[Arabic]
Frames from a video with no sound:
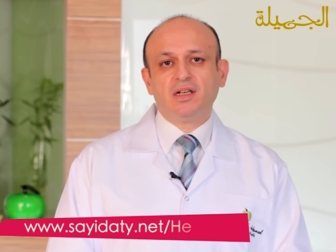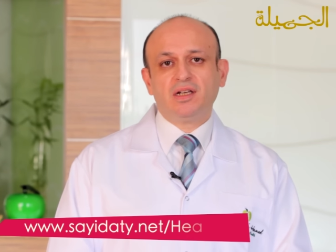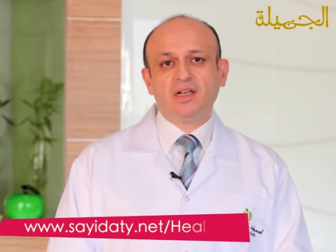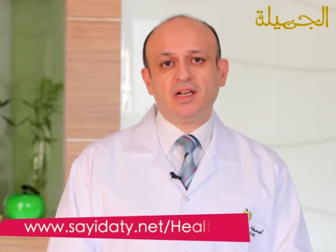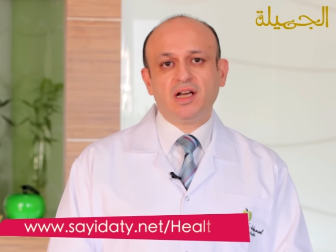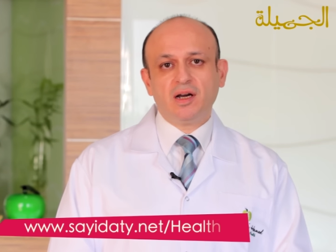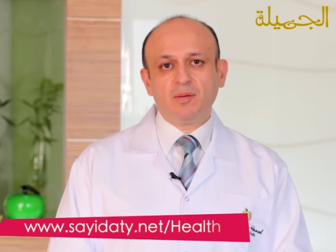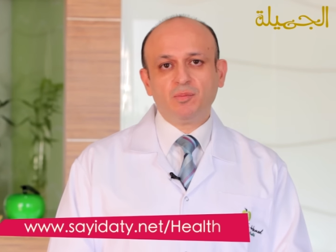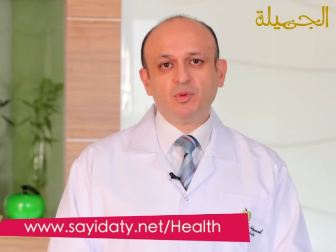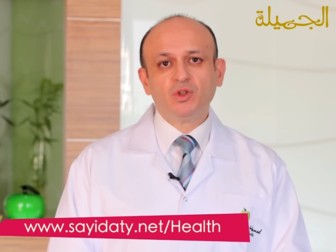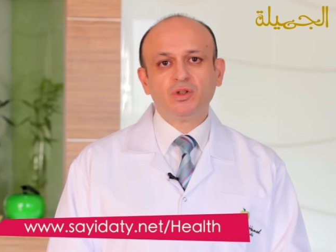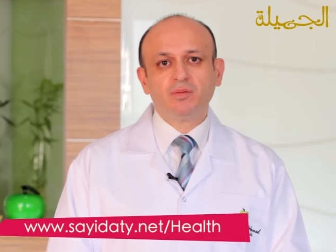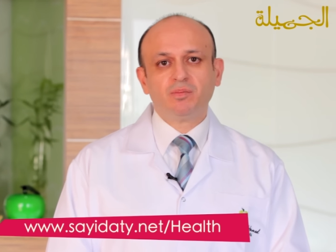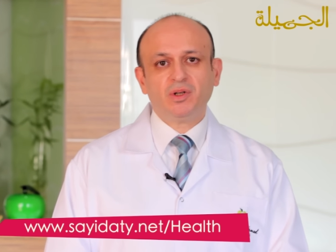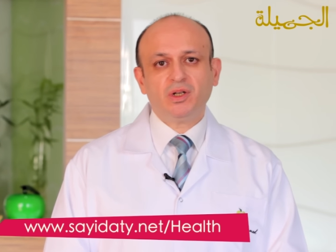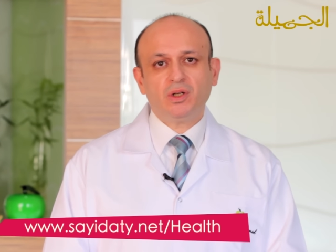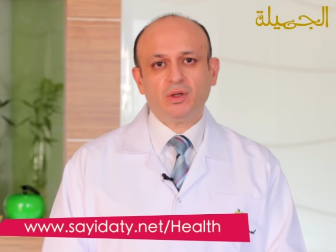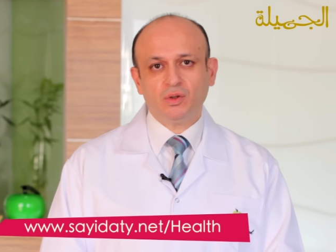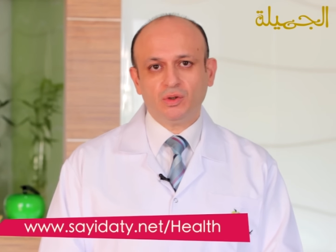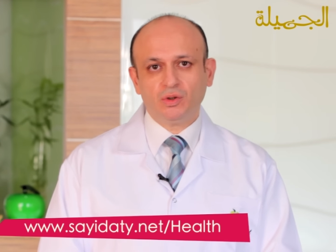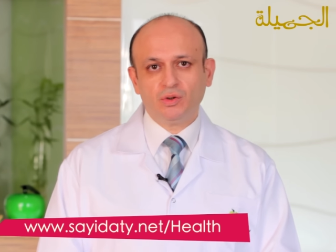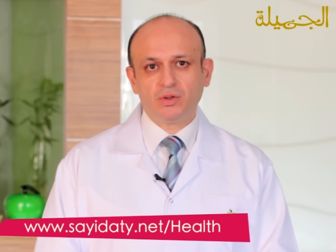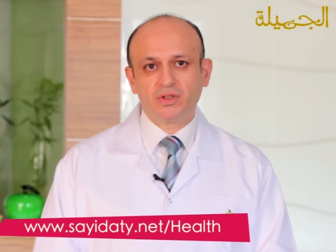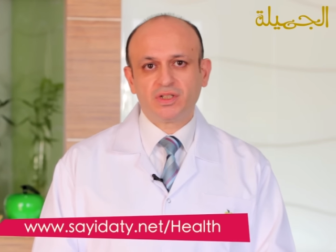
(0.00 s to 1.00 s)
لابد من
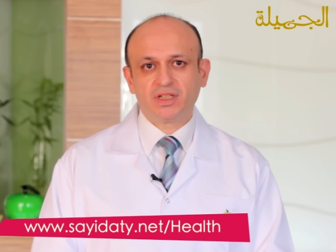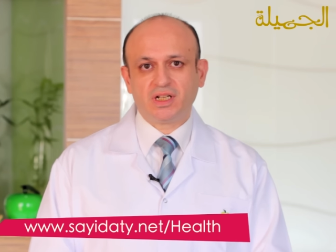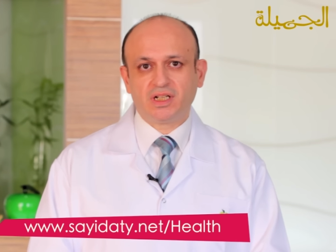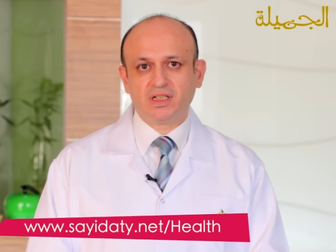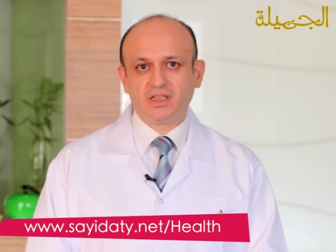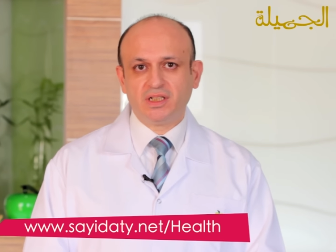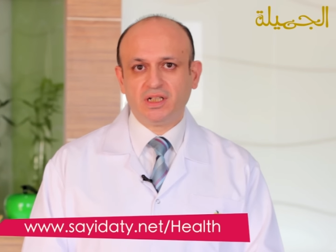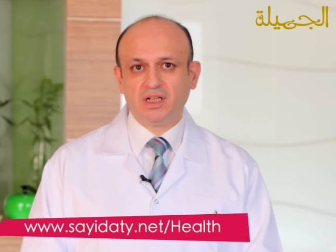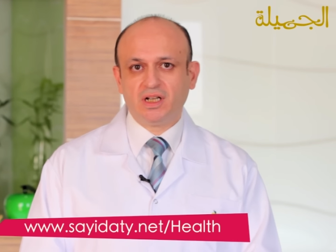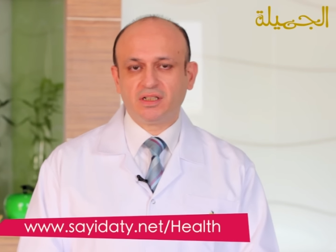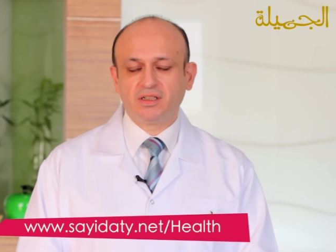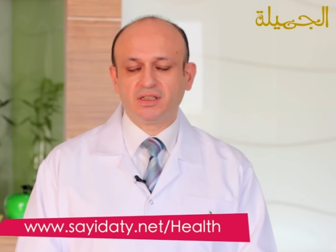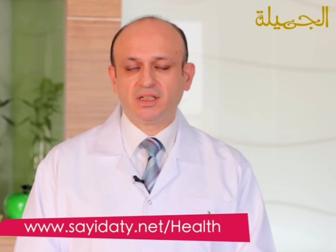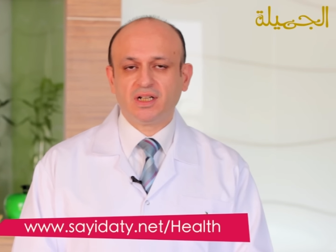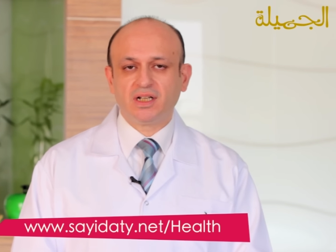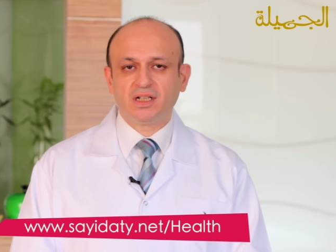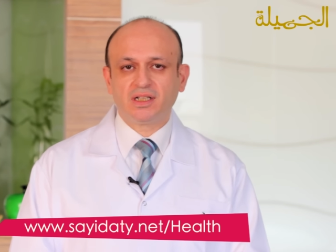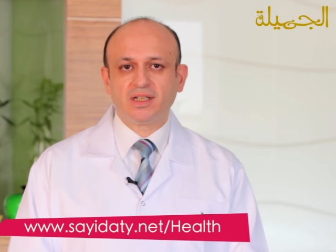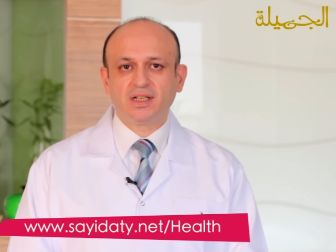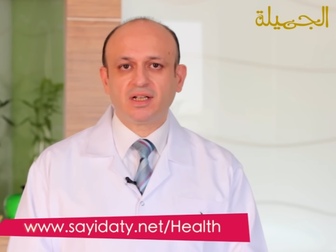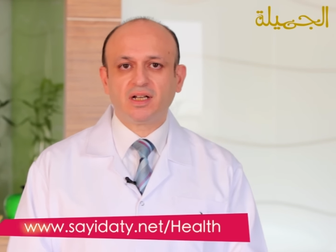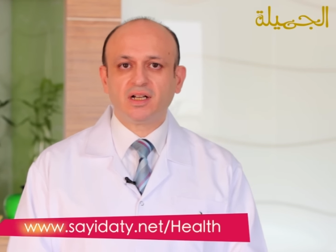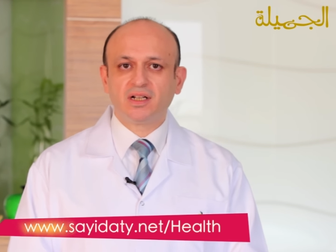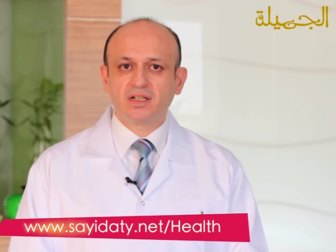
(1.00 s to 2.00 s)
حدوث
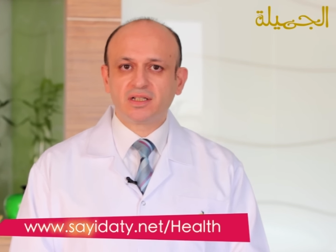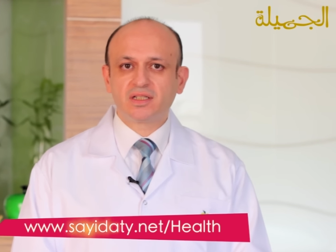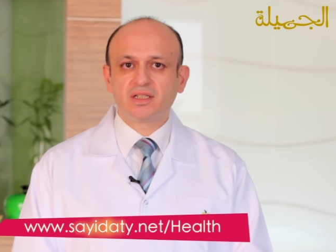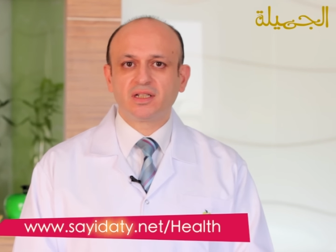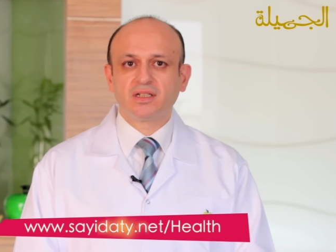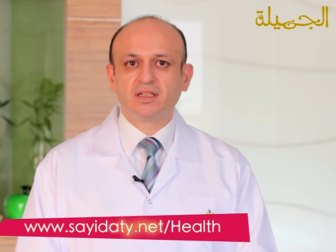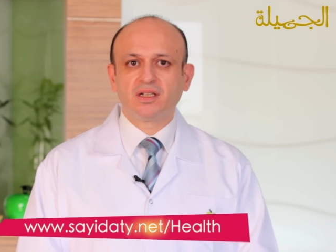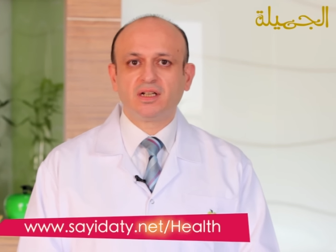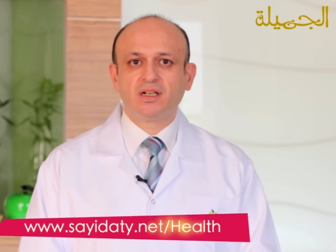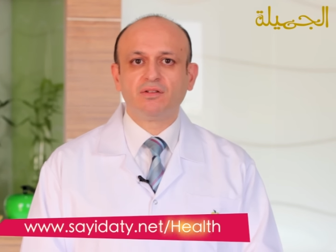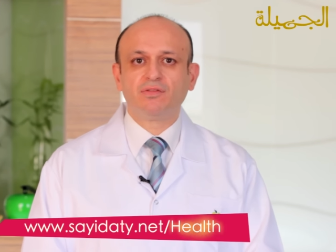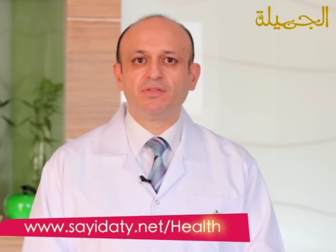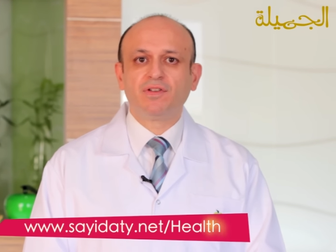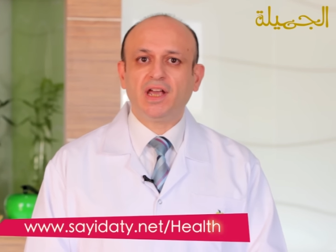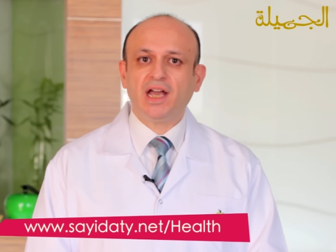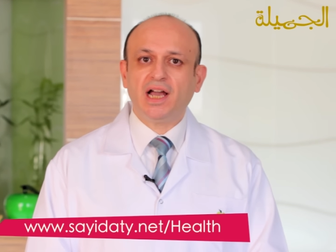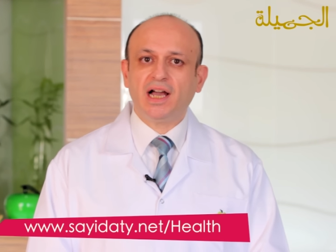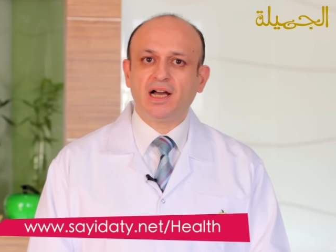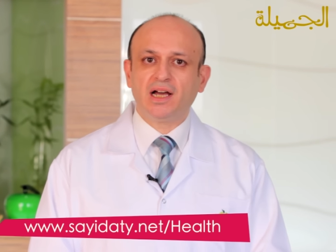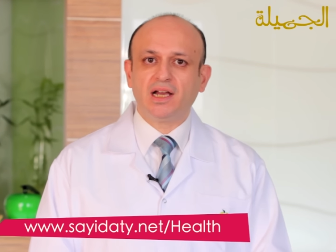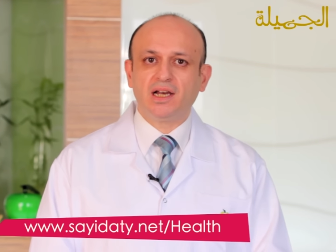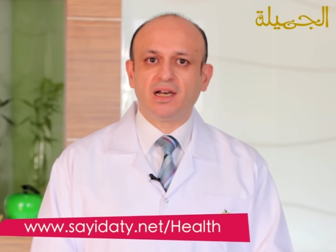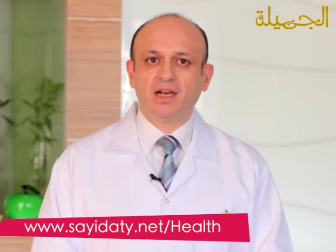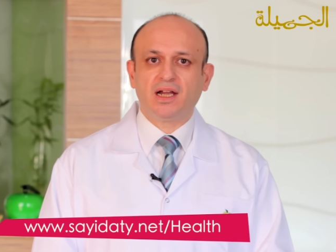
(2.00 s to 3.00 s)
اختلاطات خاصة في
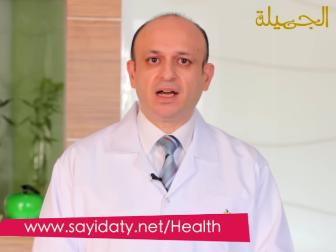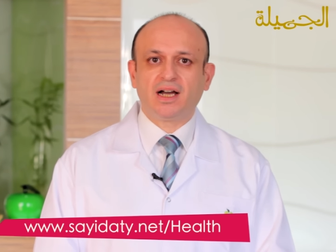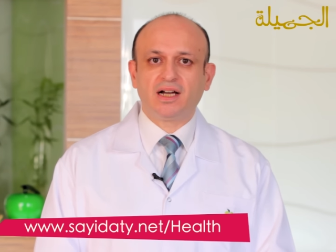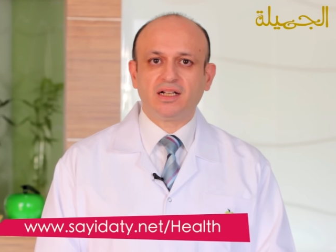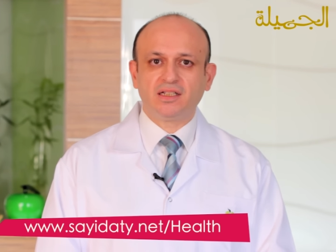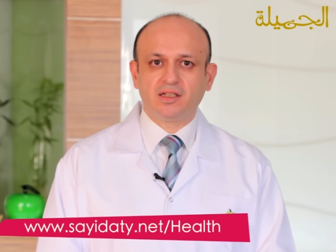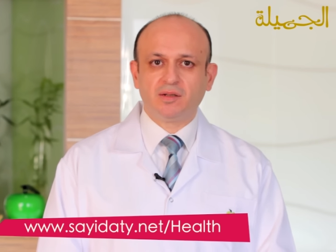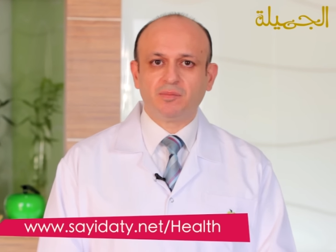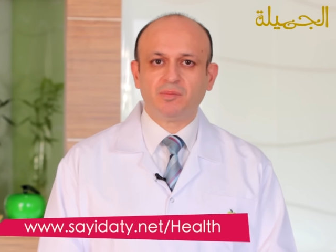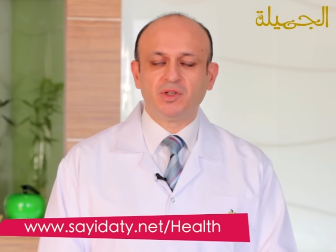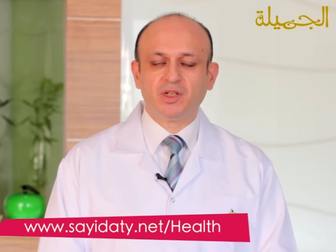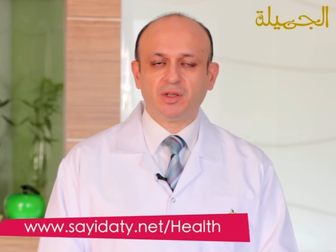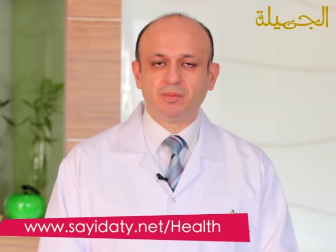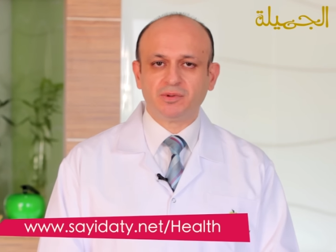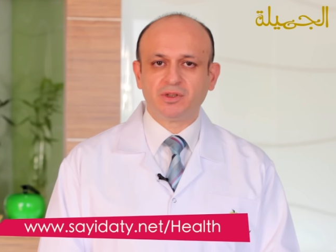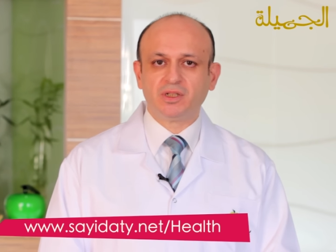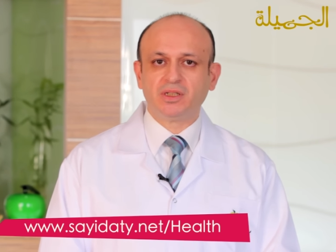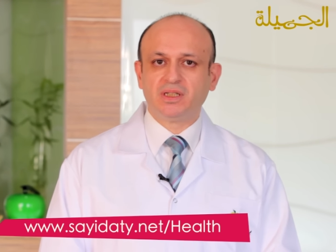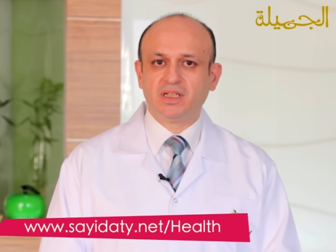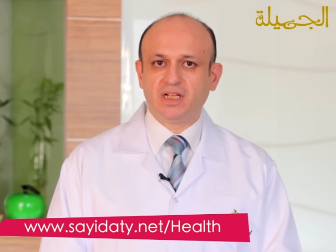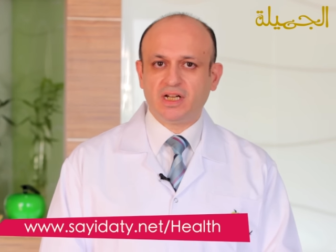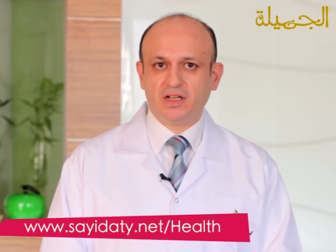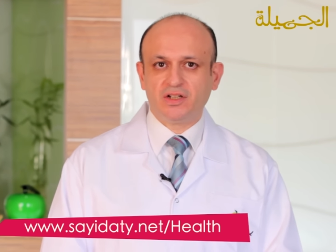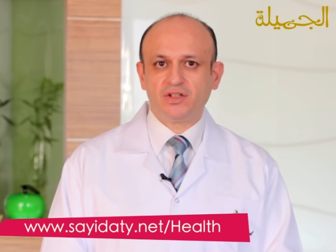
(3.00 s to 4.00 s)
حال عدم ضبط
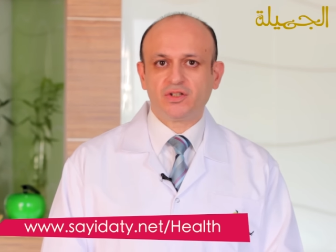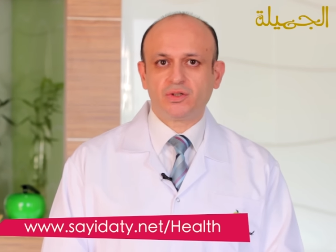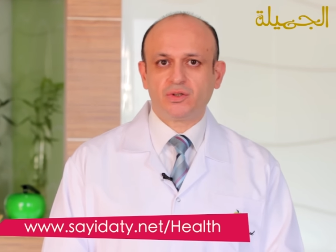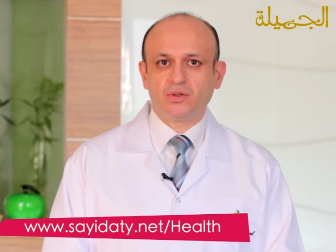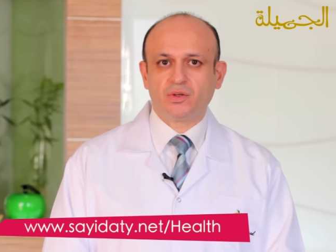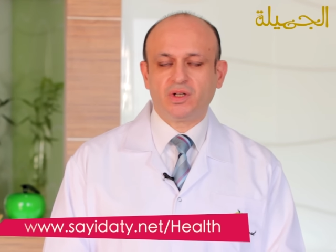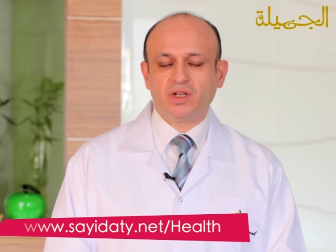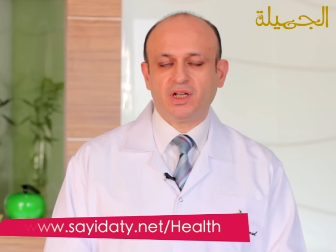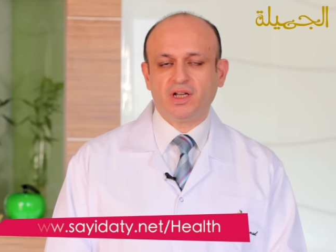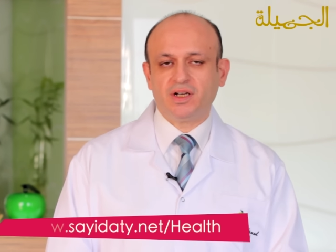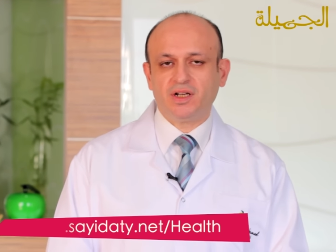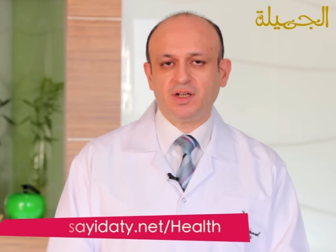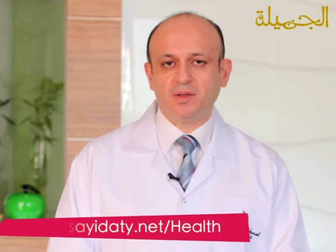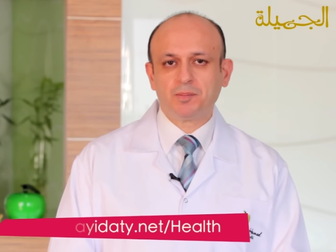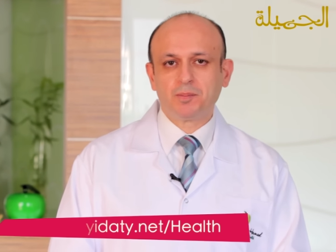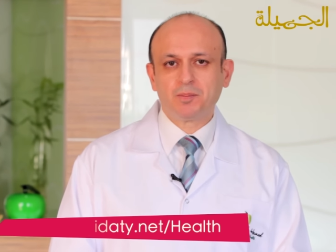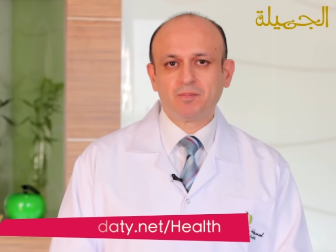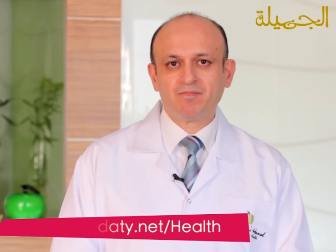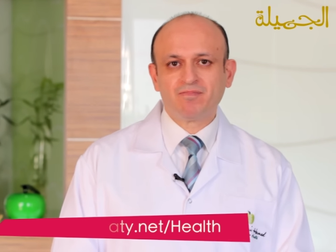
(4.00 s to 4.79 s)
الداء السكري